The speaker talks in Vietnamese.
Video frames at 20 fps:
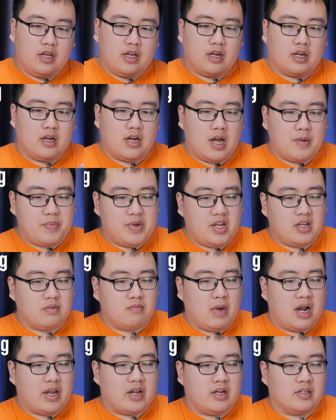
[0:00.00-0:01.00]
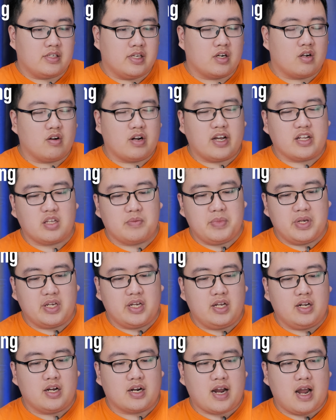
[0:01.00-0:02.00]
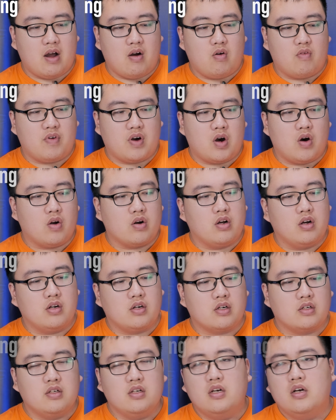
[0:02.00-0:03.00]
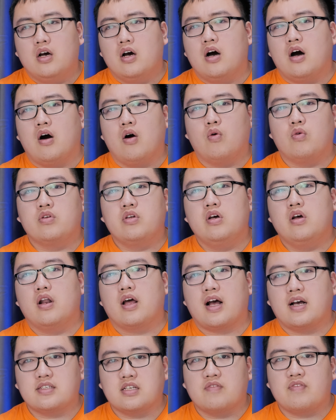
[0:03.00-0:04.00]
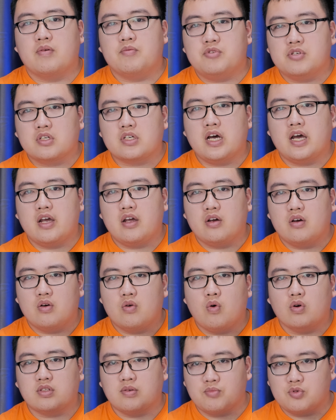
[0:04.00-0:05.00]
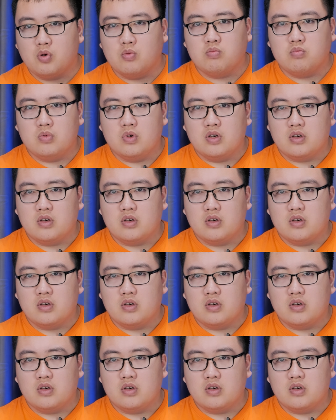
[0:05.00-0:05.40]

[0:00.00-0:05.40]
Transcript: IPX7 ở trên con này thì mình nghĩ là cao và ngon hơn hầu như là các sản phẩm trước đây của Samsung,